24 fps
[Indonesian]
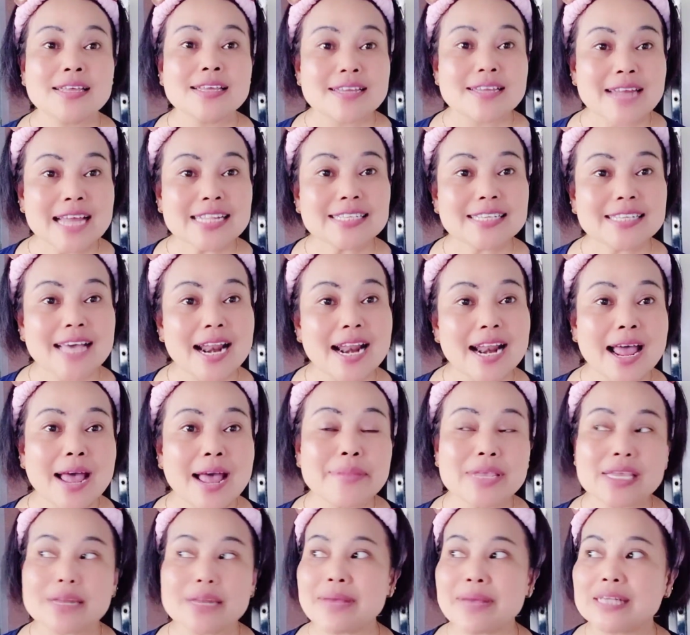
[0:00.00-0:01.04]
Dan cara
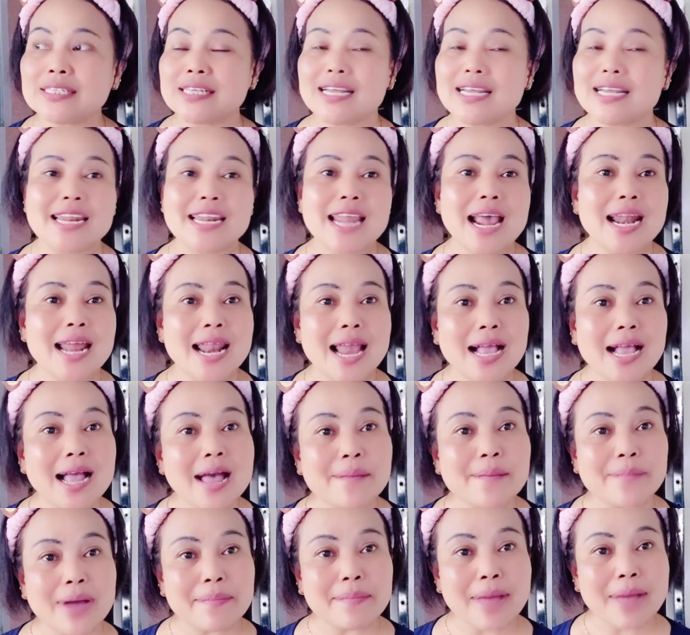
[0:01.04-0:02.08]
bikin masker ini adalah
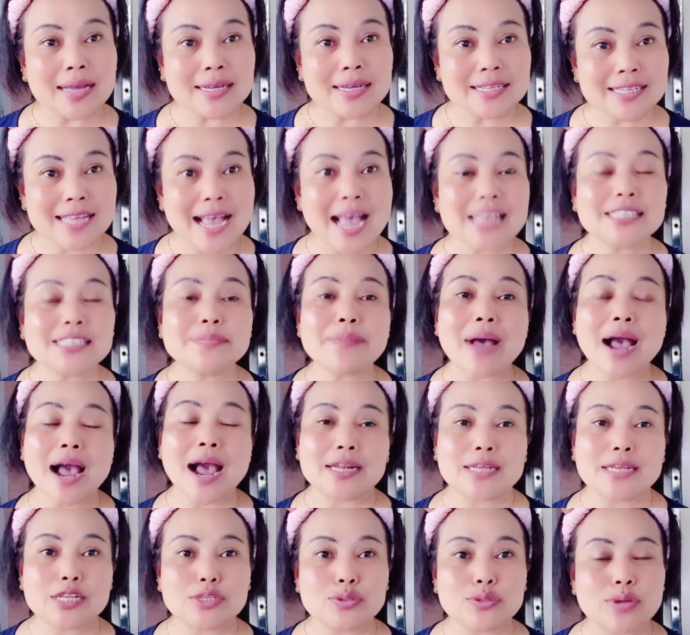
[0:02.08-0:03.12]
gampang banget guys,
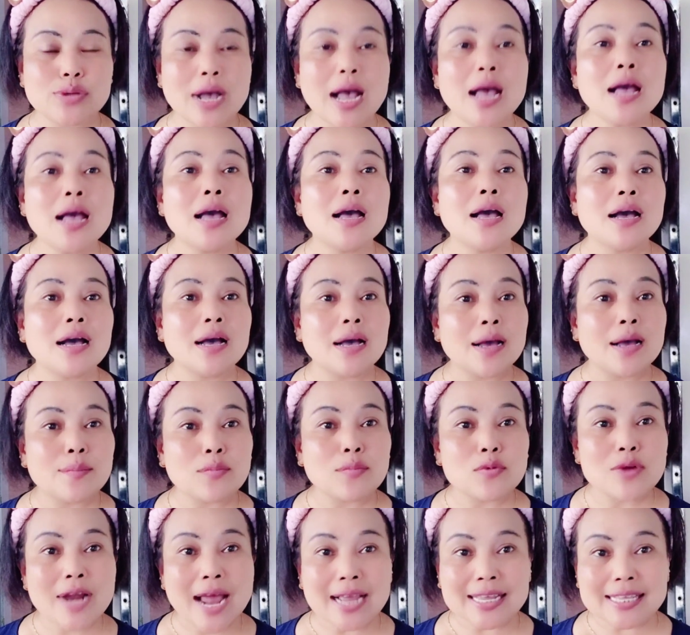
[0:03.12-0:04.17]
bahannya juga uh,
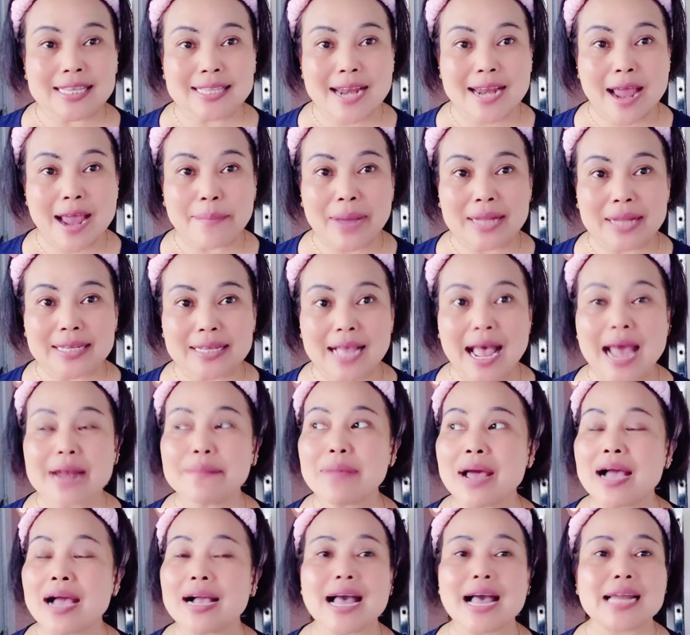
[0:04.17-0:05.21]
mudah kita
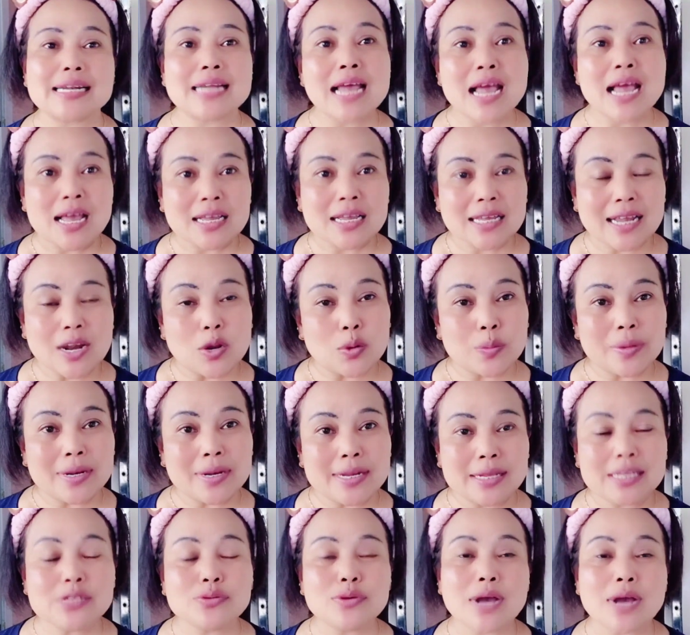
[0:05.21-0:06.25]
dapatkan, bahkan kalau
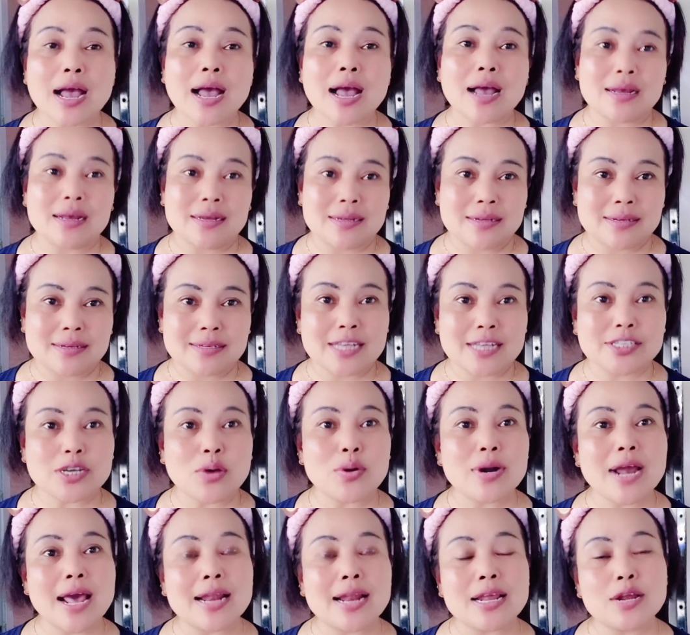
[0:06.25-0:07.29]
beli juga nggak
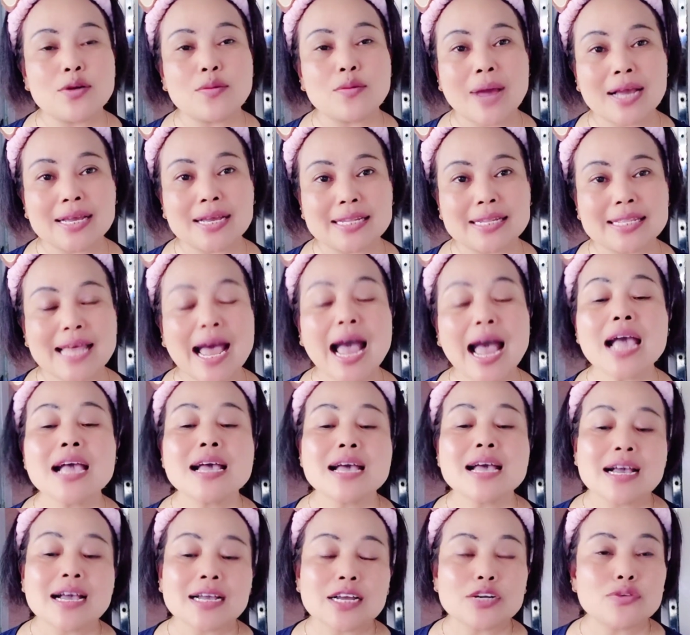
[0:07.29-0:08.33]
jauh dari rumah kita.
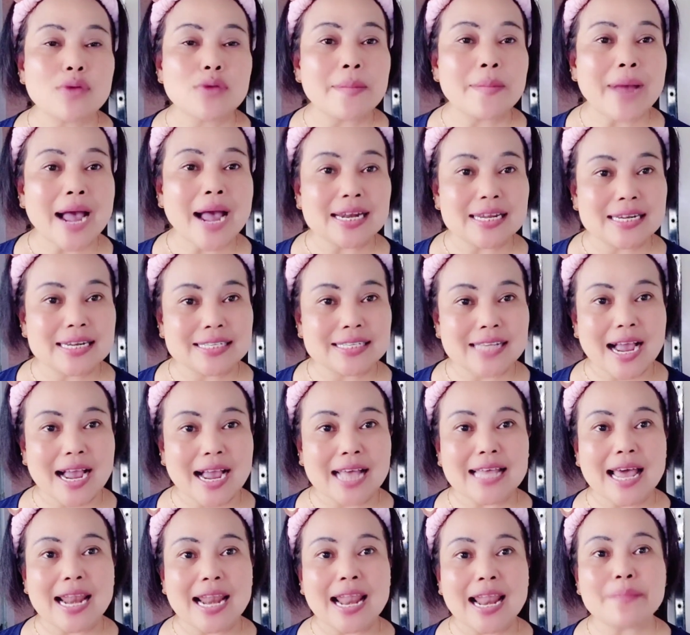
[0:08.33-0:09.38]
Kedua bahan ini
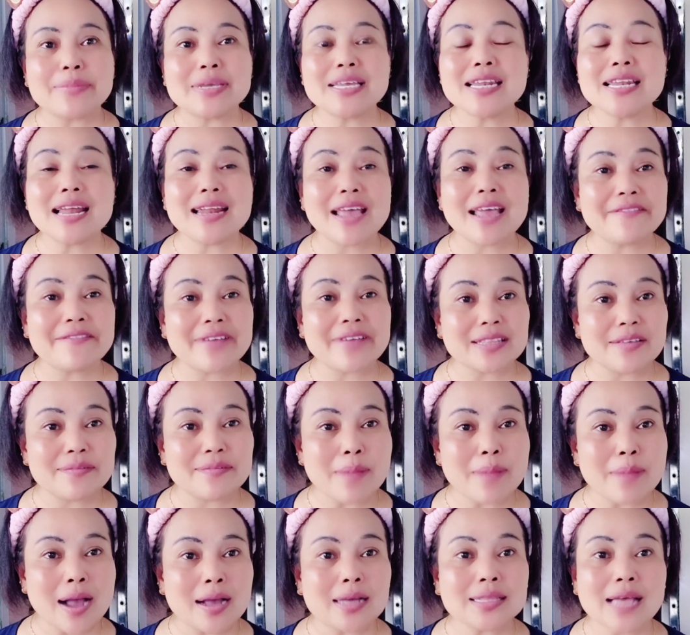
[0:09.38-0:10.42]
sangat alami dan efektif
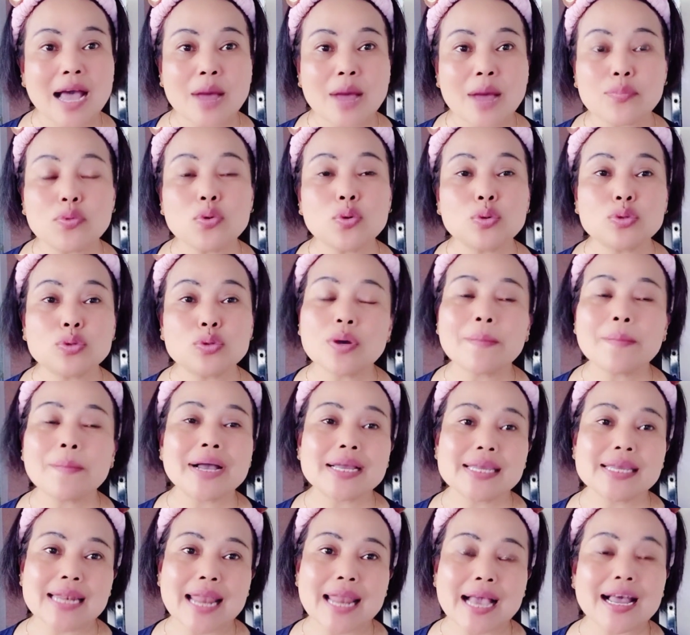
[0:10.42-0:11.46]
banget ampuh untuk
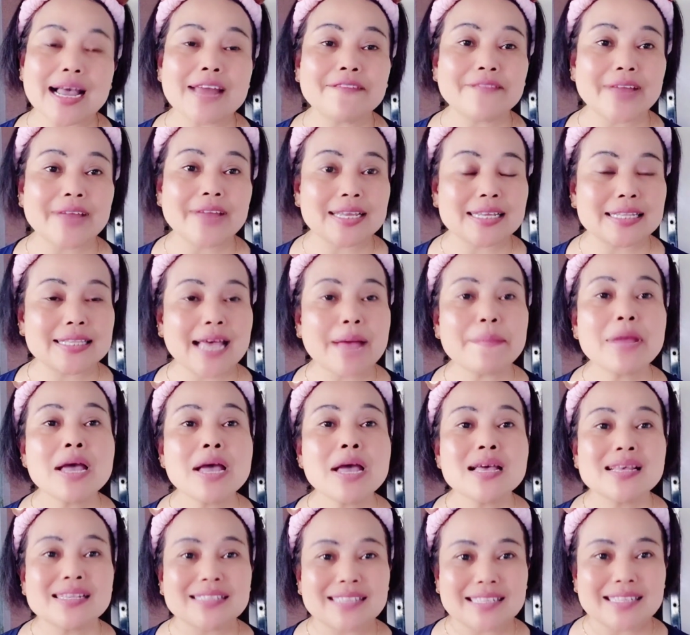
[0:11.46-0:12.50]
menghilangkan flek hitam
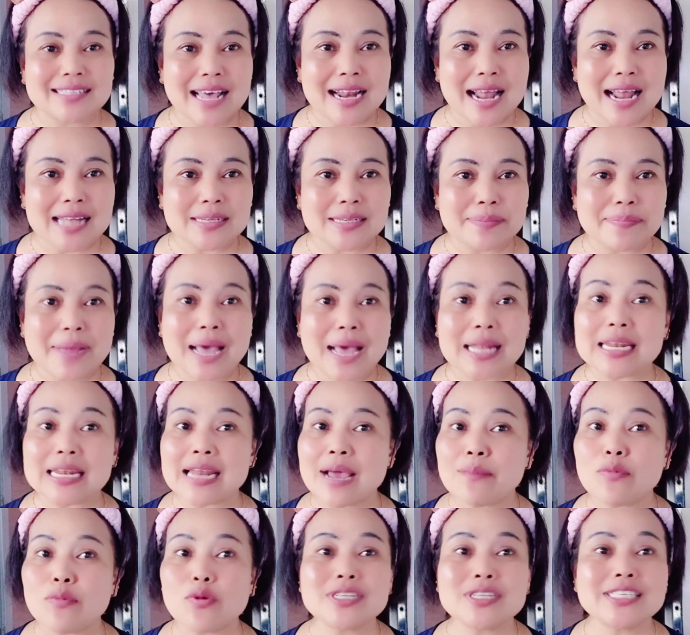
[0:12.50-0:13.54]
secara cepat.
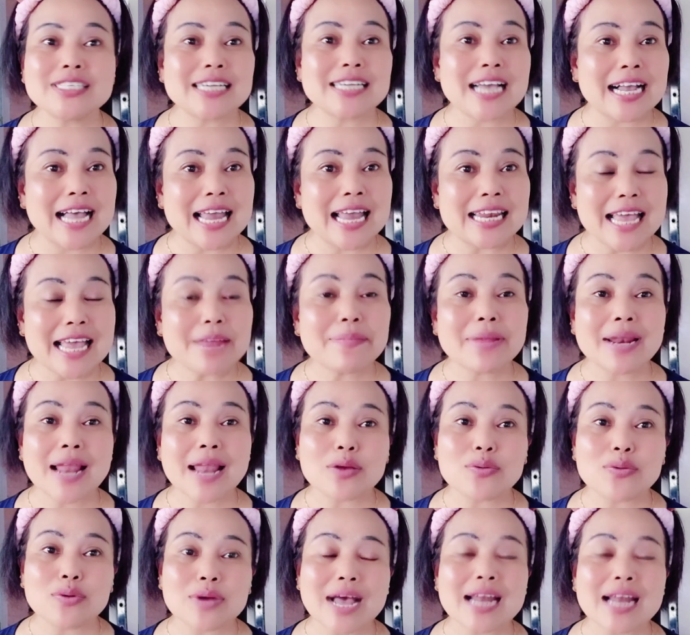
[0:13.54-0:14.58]
Namun jika kalian
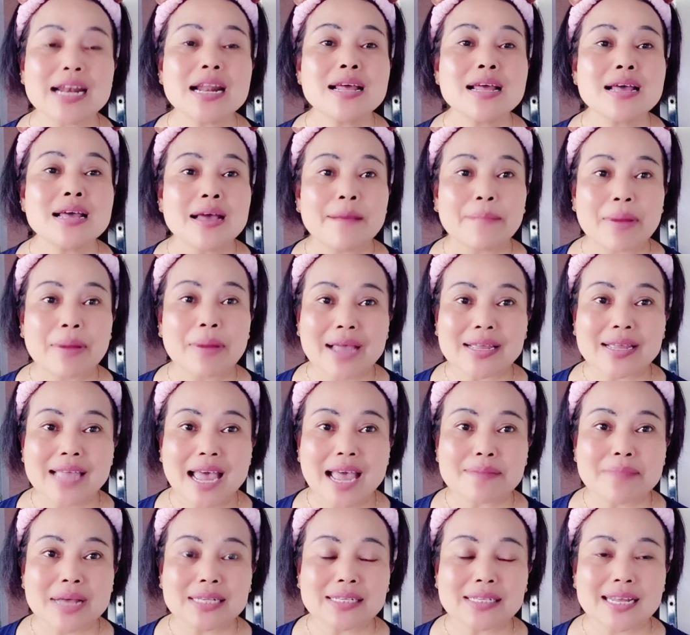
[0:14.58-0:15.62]
melakukan
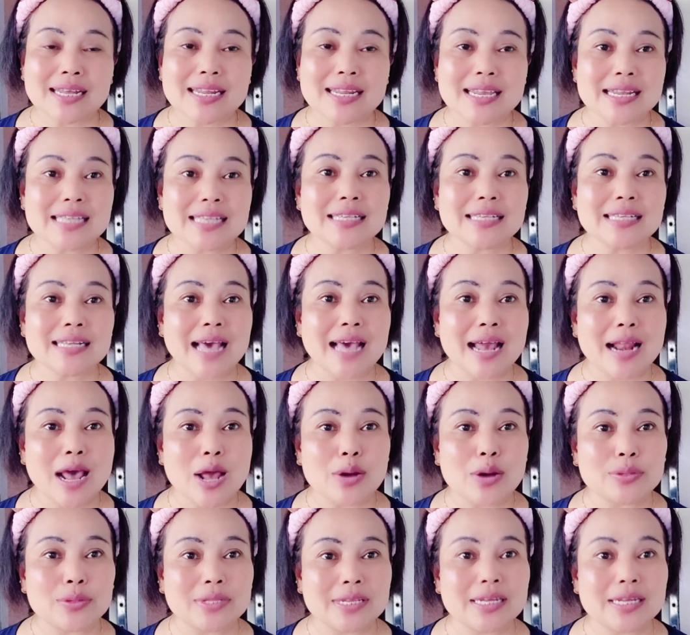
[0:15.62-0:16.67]
pemakaian masker ini
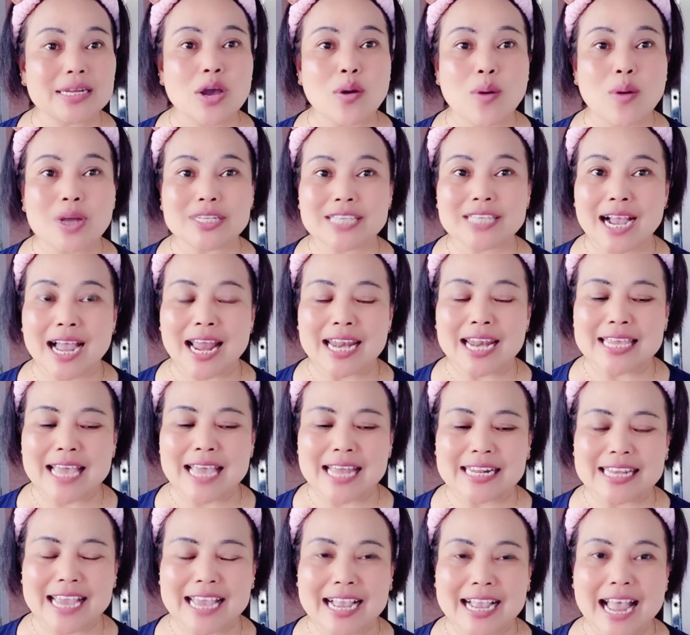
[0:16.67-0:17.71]
secara rutin ke wajah
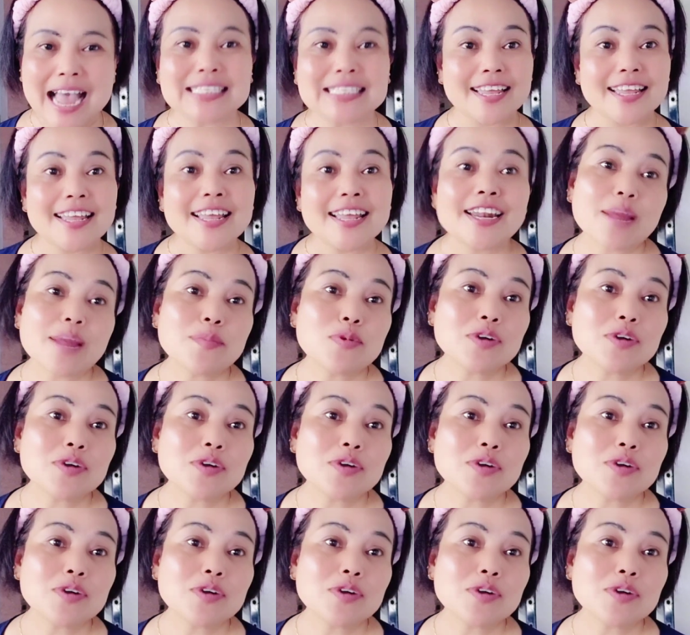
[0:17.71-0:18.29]
kalian ya guys. Namun